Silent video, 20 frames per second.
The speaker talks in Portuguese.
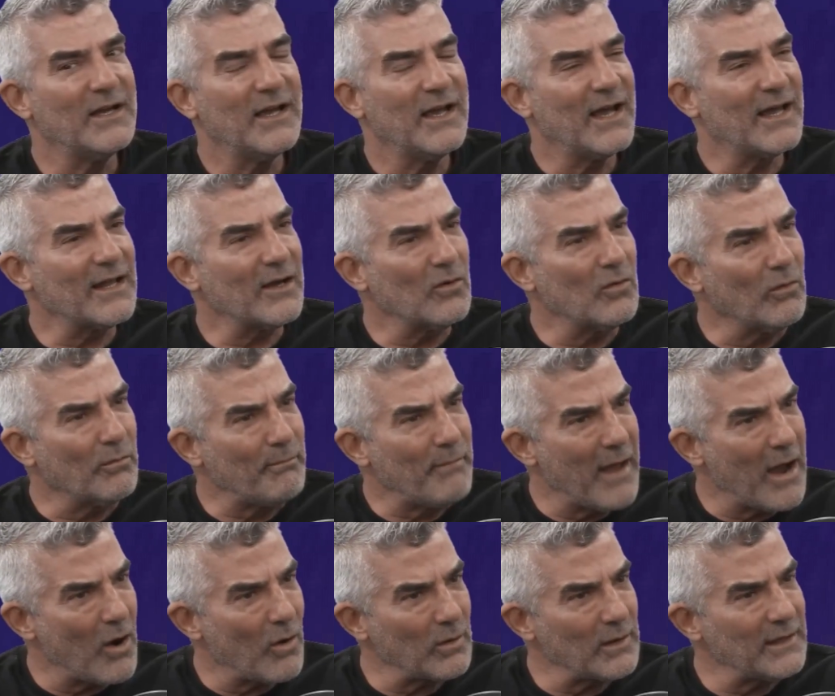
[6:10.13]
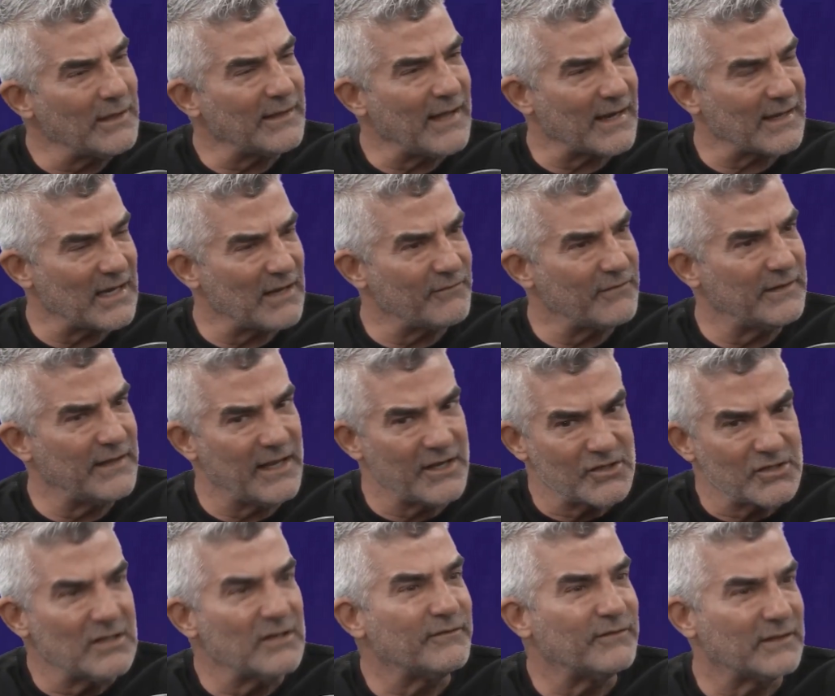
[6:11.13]
era a rubéola na
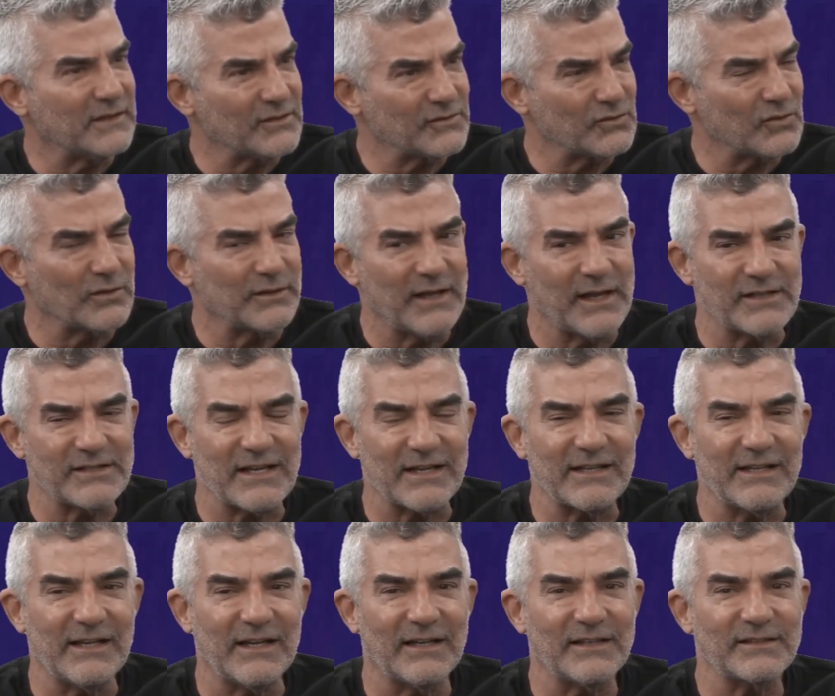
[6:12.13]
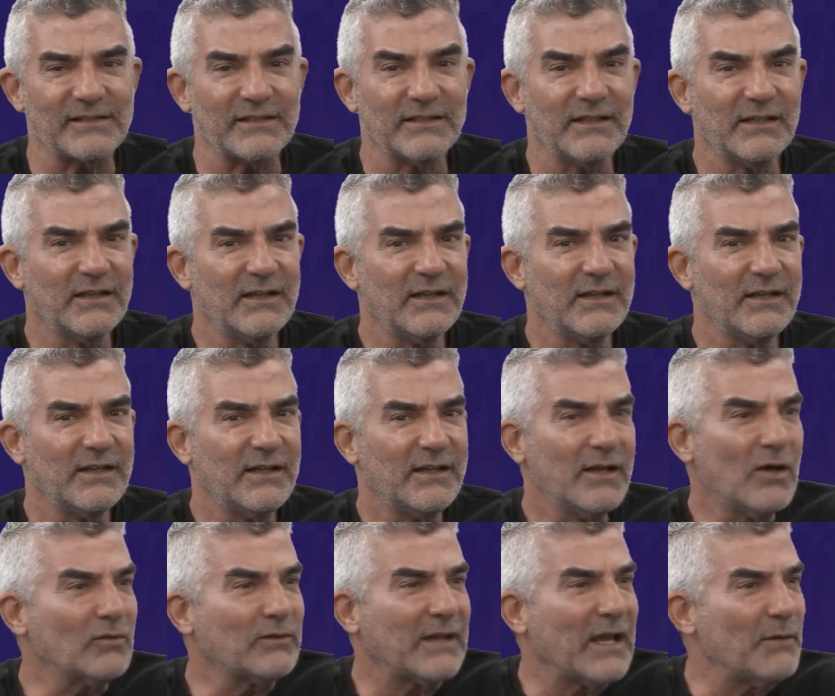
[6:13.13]
gravidez, levando à surdez da criança.
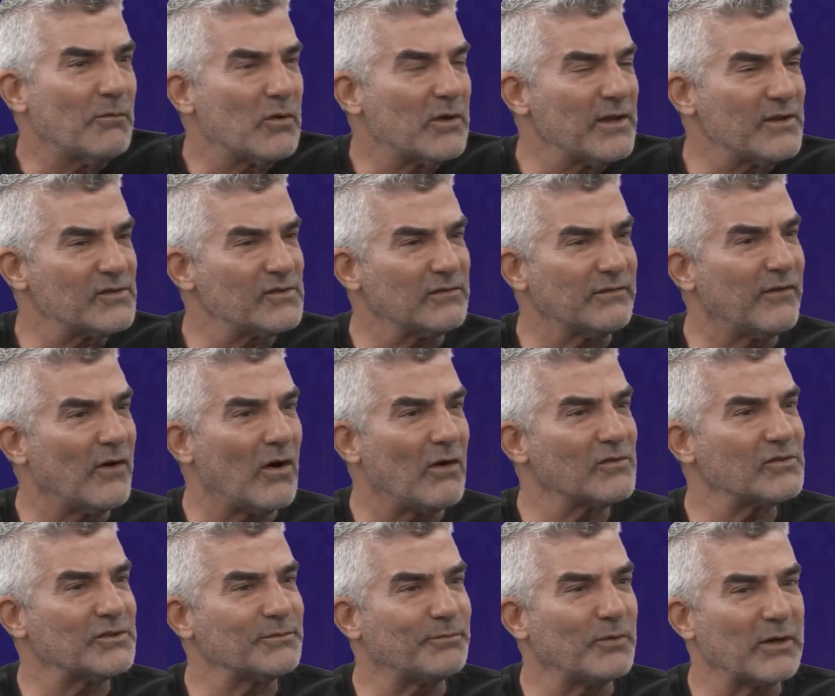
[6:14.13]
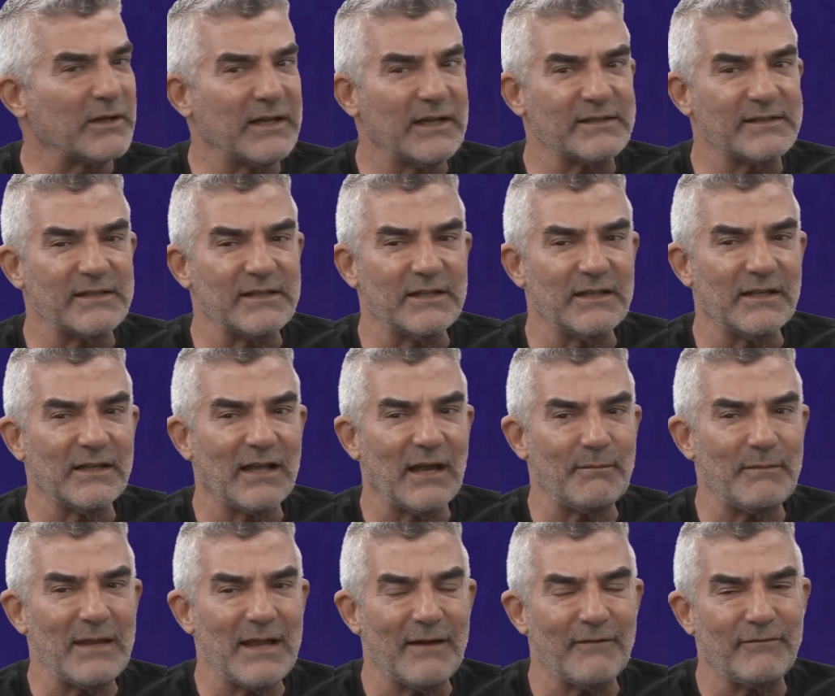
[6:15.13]
Eu temo que isso volte, porque assim, na
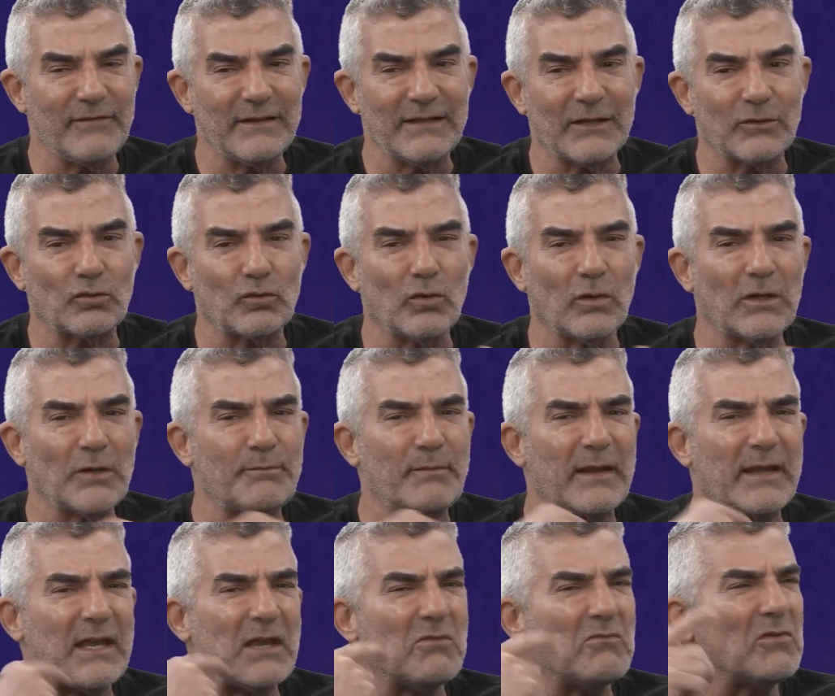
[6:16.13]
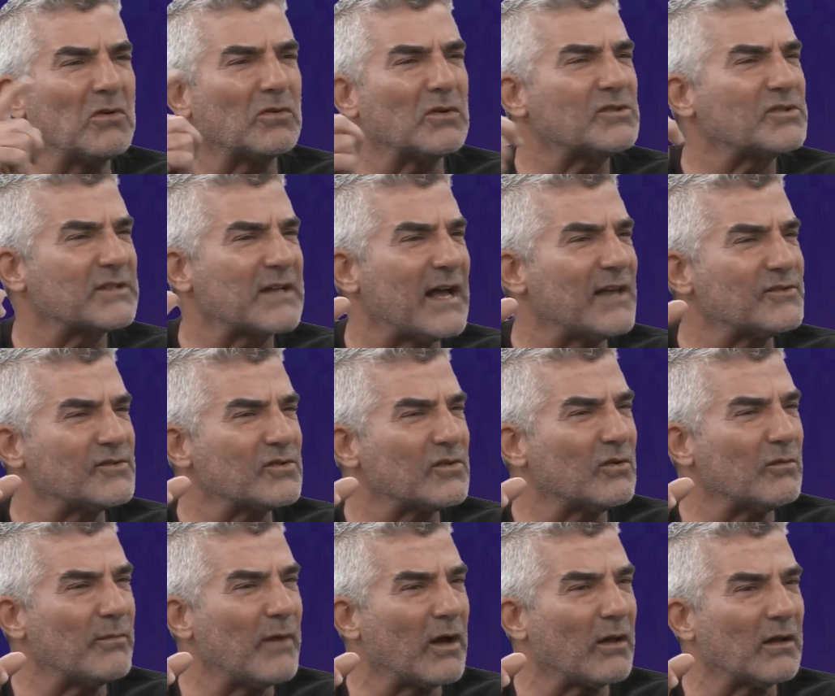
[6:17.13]
minha vida toda peguei um ou dois casos de
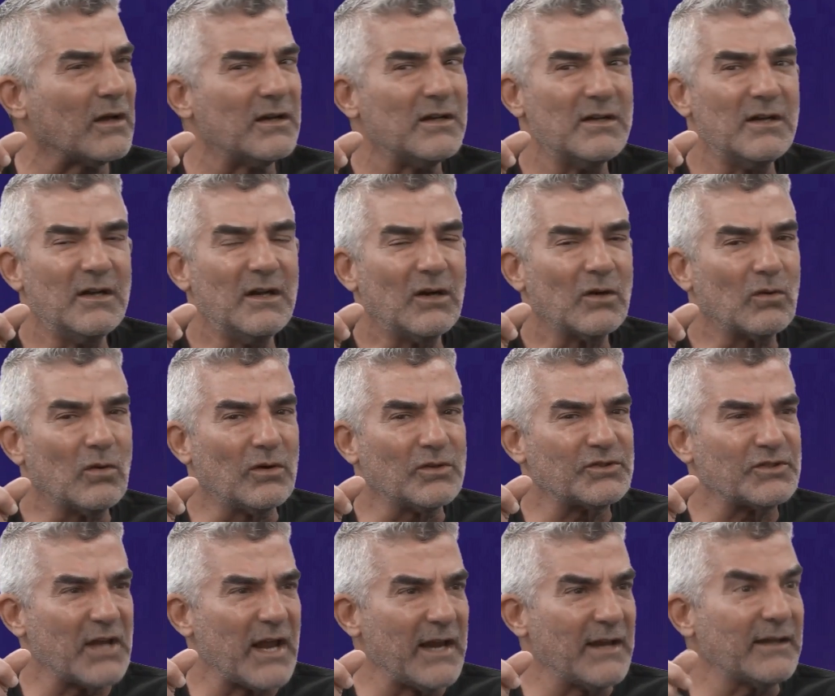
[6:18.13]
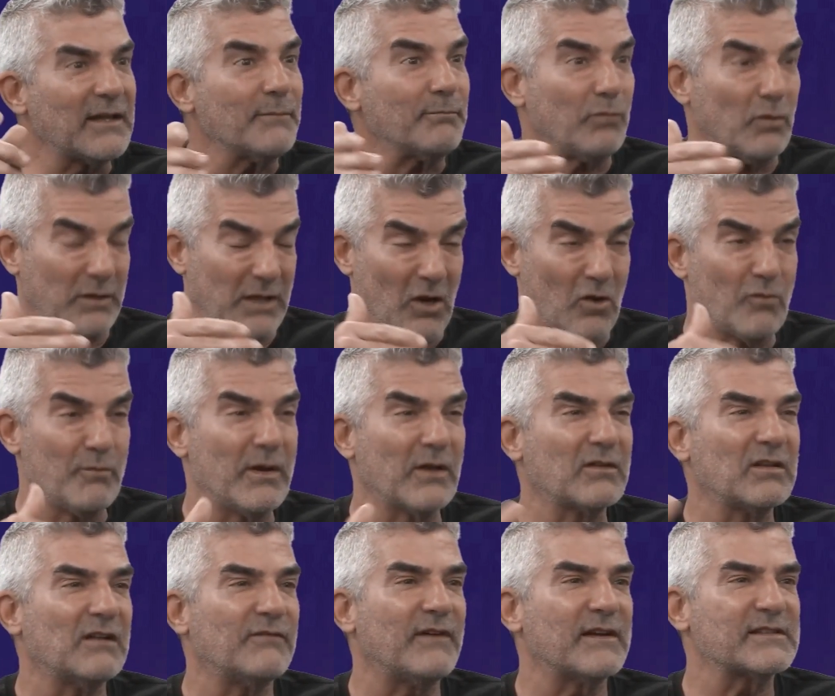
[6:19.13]
rubéola congênita, porque a
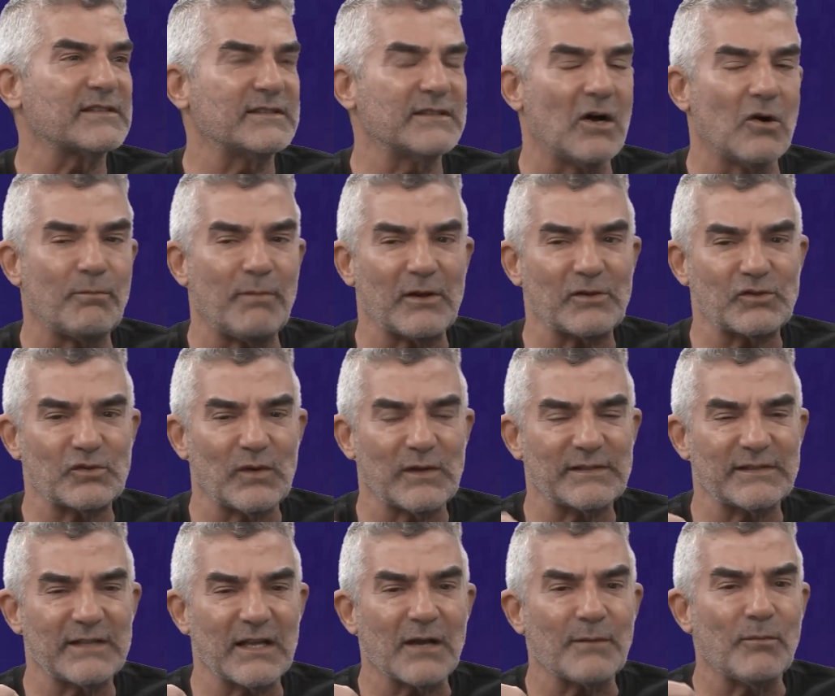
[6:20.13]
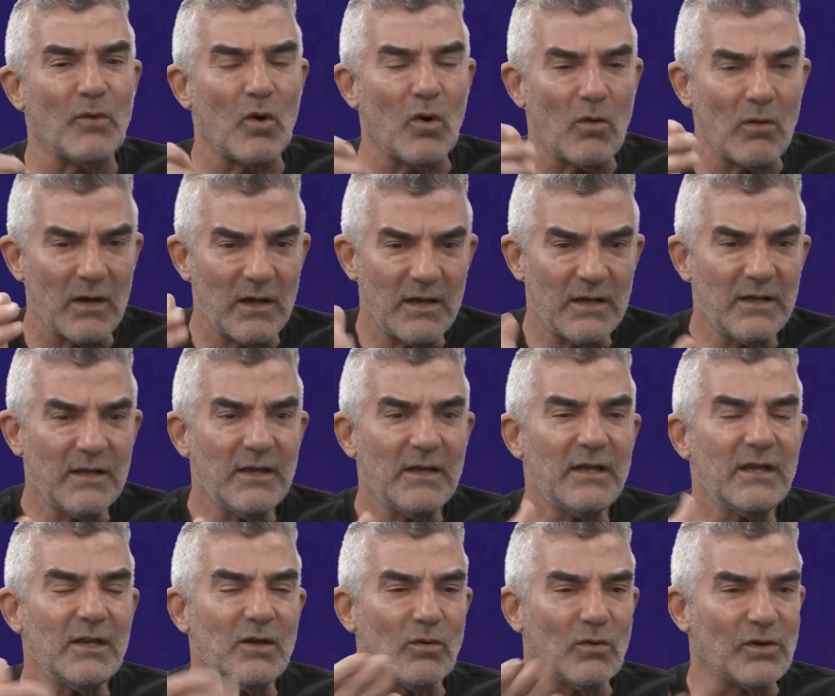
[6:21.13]
cobertura vacinal passou a ser boa,
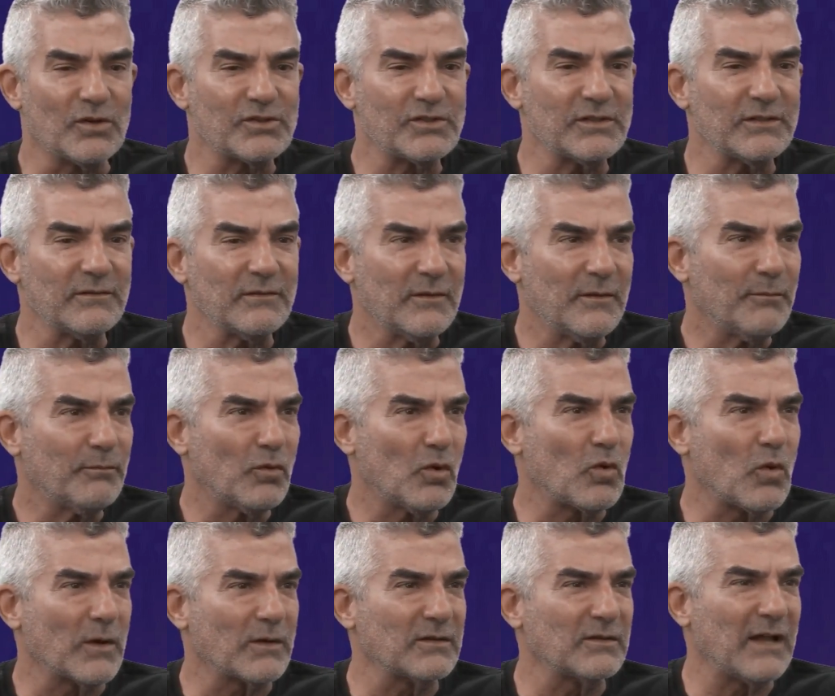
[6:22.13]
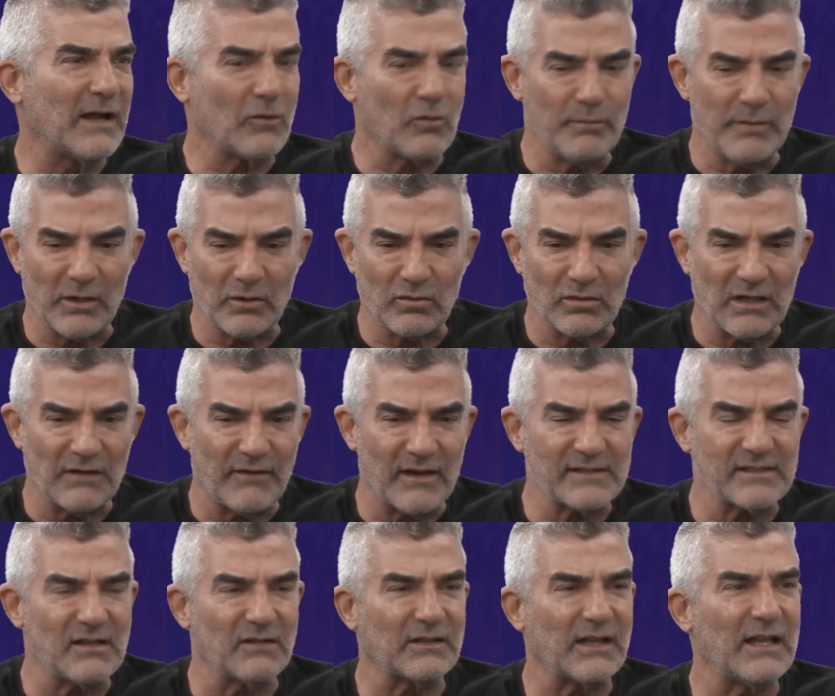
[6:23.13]
e hoje, por conta da cobertura
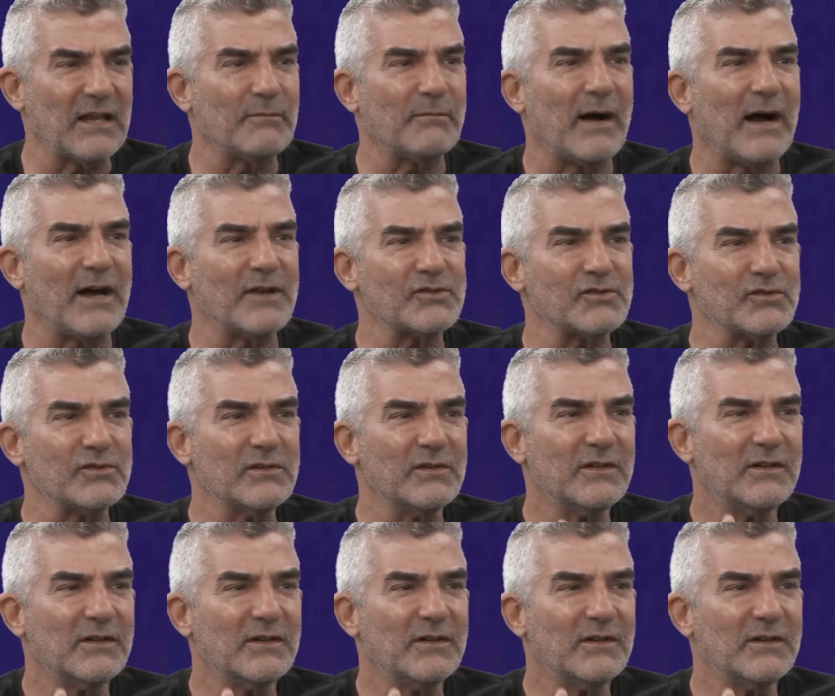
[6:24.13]
vacinal estar tá lá embaixo,